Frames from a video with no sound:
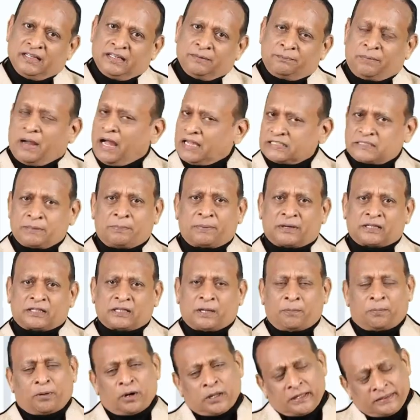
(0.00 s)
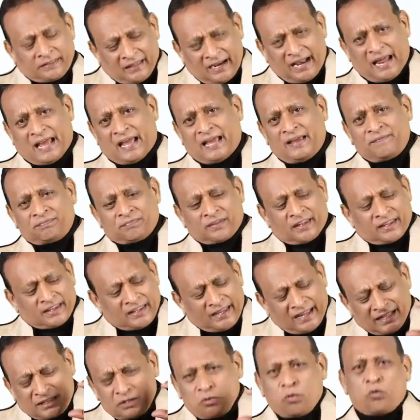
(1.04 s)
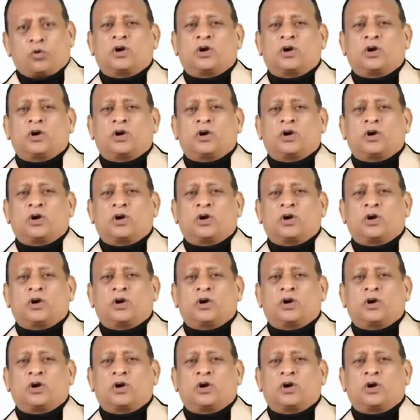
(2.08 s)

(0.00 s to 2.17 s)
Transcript: இப்போ ஆசைப்பட்டதுக்கப்புறம் இதில் எது